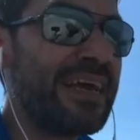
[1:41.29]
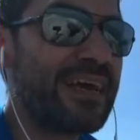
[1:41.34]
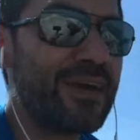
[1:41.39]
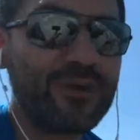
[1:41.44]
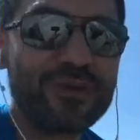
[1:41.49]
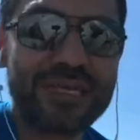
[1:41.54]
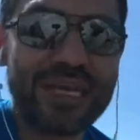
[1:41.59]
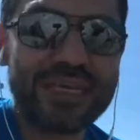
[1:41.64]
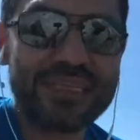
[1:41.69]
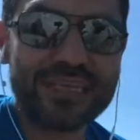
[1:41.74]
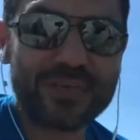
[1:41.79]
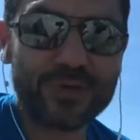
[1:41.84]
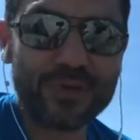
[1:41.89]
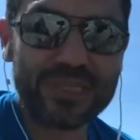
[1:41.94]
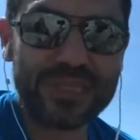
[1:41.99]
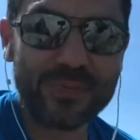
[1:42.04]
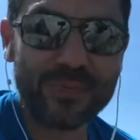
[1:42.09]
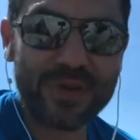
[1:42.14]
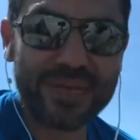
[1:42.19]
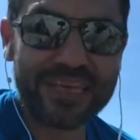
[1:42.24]
con niente,
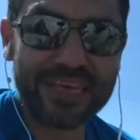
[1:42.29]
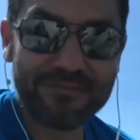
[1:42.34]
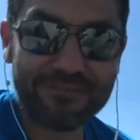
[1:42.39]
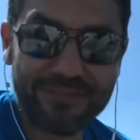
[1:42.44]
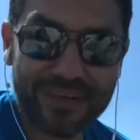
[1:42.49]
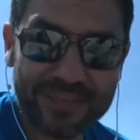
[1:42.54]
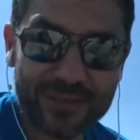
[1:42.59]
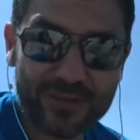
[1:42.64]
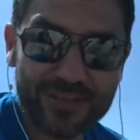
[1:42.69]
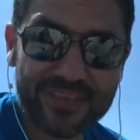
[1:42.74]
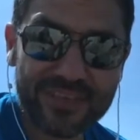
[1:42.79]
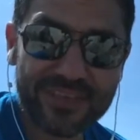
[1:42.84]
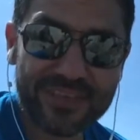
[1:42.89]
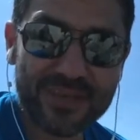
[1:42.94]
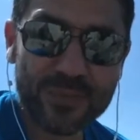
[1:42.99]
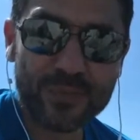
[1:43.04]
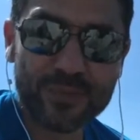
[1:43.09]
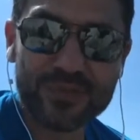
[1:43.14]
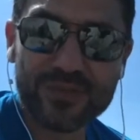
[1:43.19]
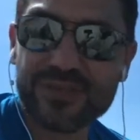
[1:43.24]
quindi per chi ha fatto il
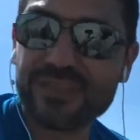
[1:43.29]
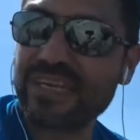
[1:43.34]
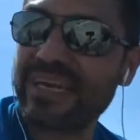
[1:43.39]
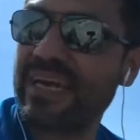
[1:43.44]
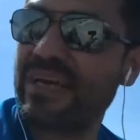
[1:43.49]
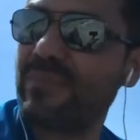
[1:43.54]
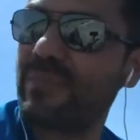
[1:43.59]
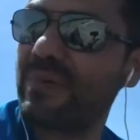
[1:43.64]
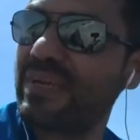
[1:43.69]
60.3,